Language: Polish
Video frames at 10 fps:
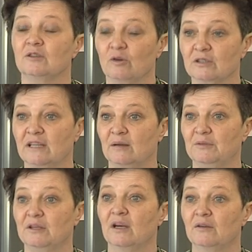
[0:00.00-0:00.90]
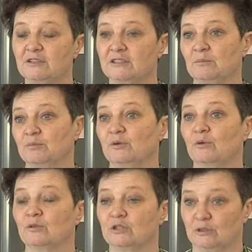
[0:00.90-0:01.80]
oknami
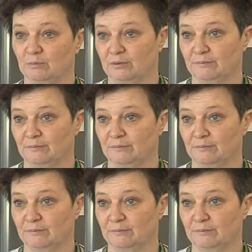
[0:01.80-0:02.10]
występują grzyby.